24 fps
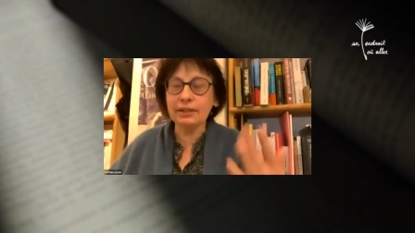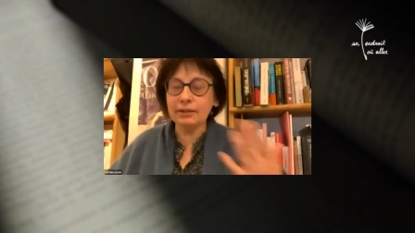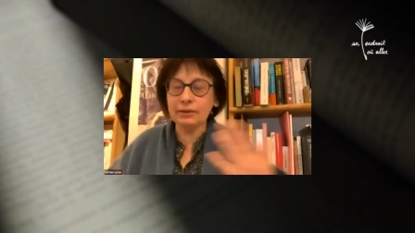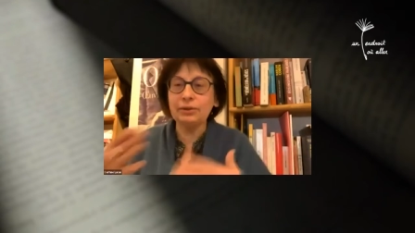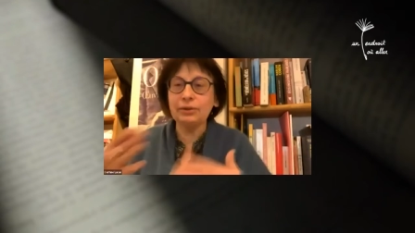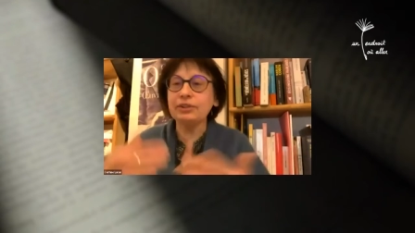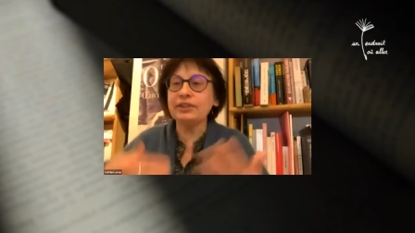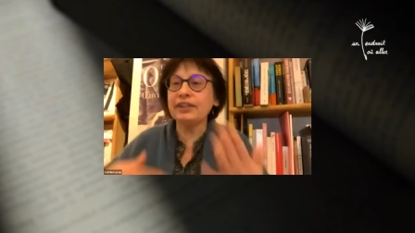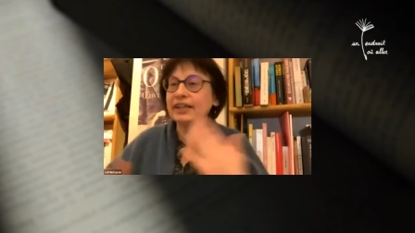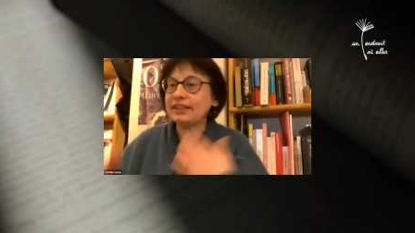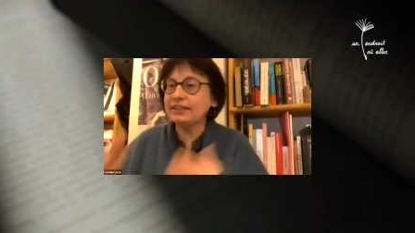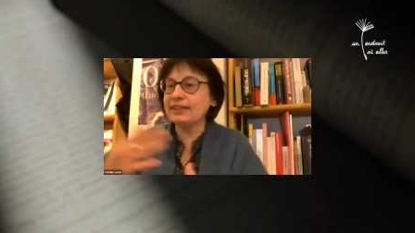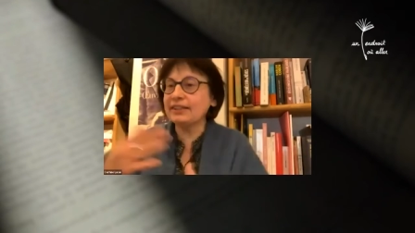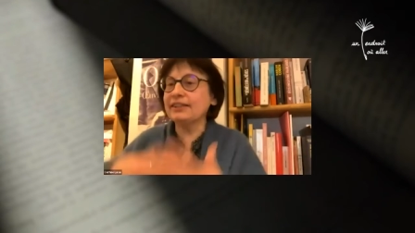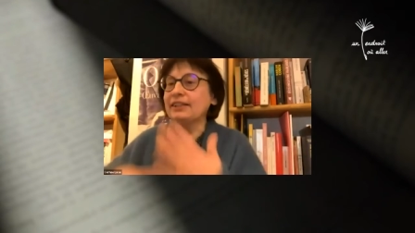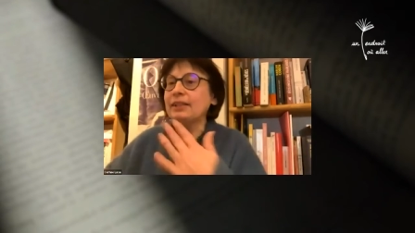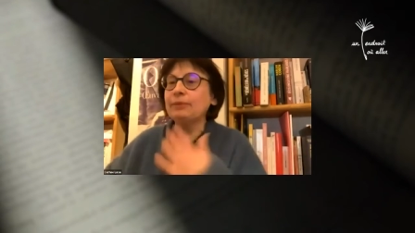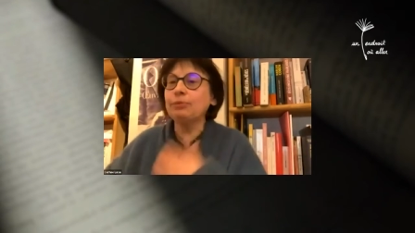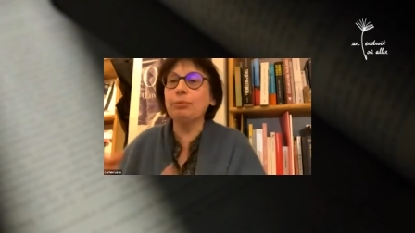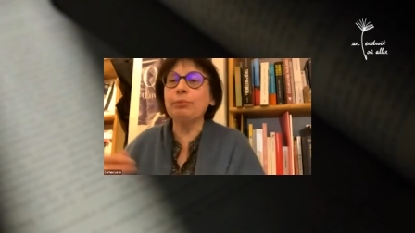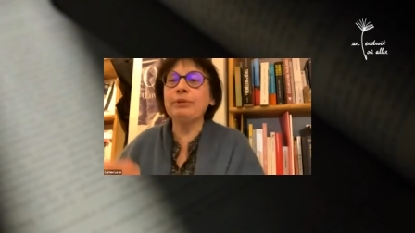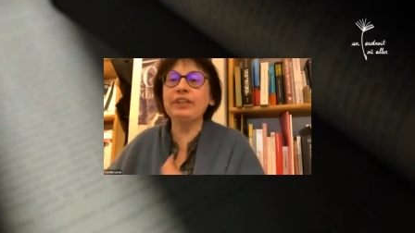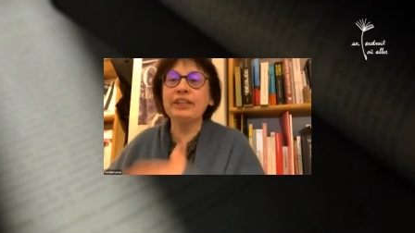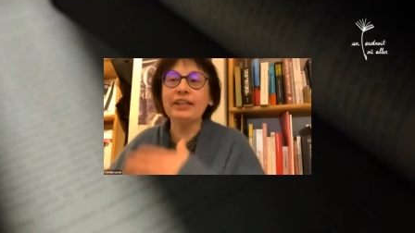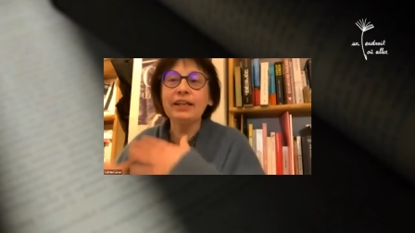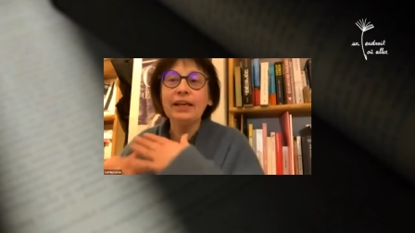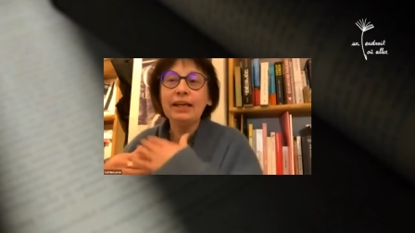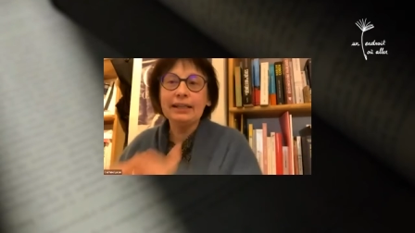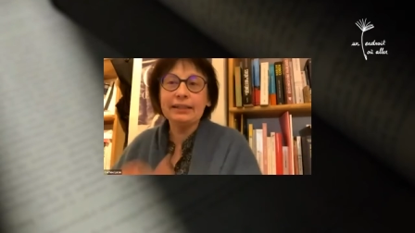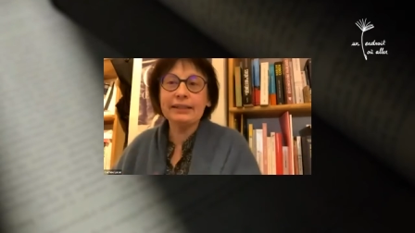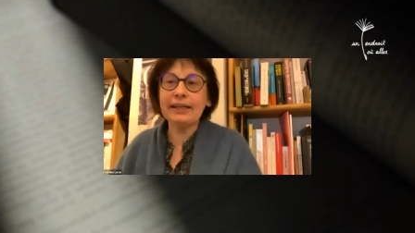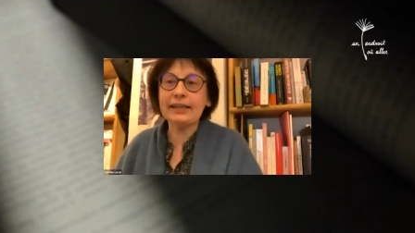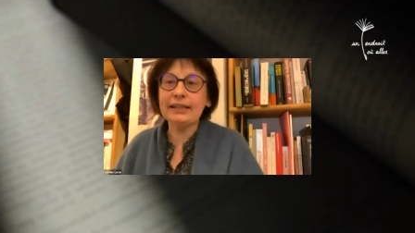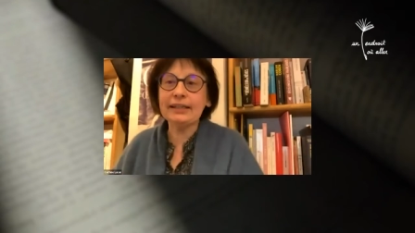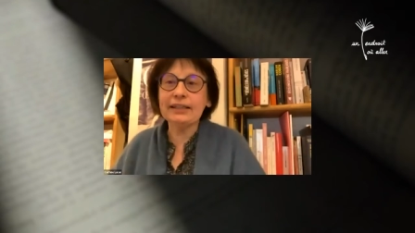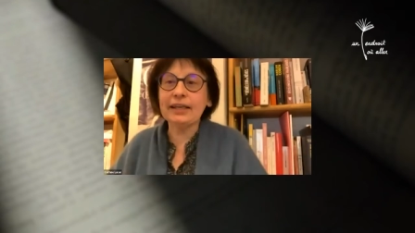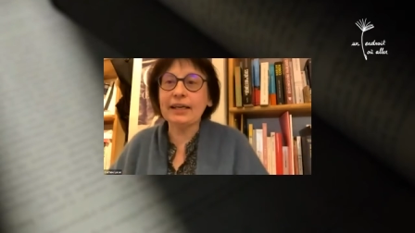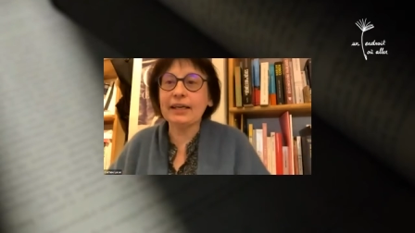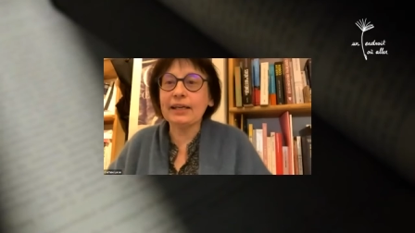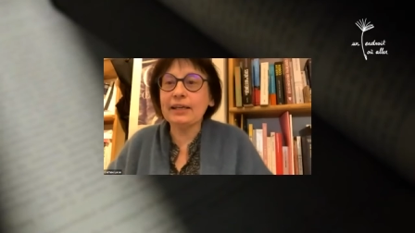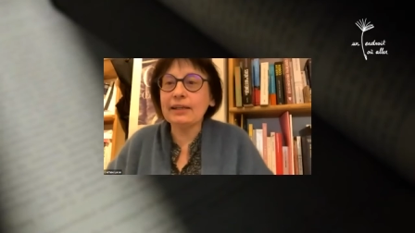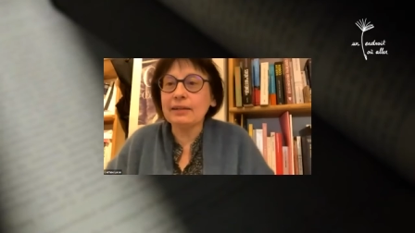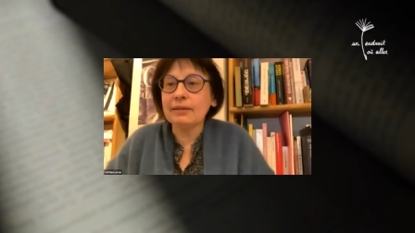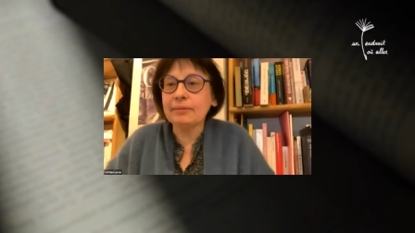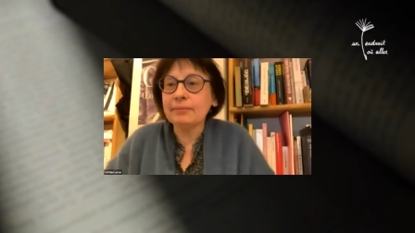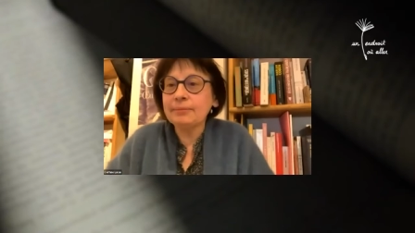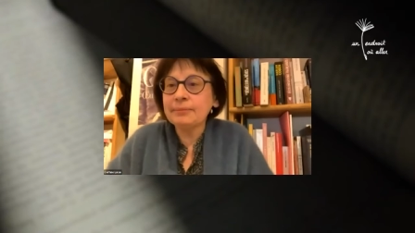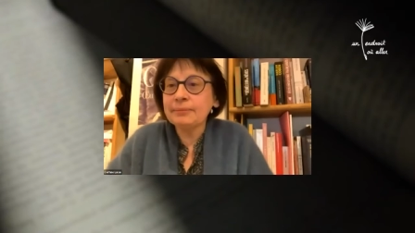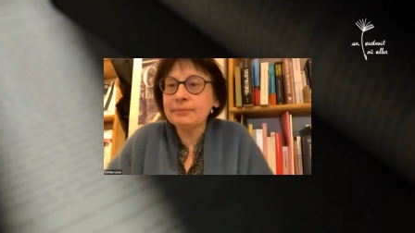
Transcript: le texte a été publié tel quel